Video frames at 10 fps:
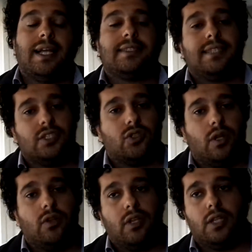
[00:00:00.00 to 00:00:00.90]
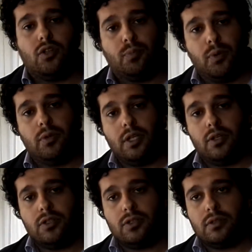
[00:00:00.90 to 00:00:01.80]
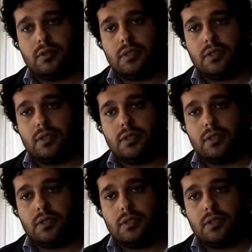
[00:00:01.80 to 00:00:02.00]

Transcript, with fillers: acceso a los datos públicos